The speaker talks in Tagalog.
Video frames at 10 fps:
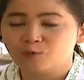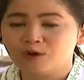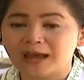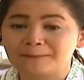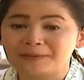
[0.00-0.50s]

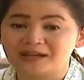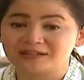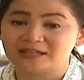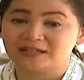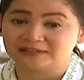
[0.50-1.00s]
wala pala
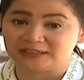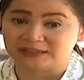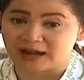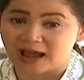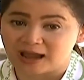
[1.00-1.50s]
silang
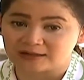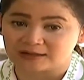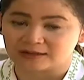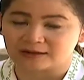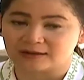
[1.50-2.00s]
titirhan.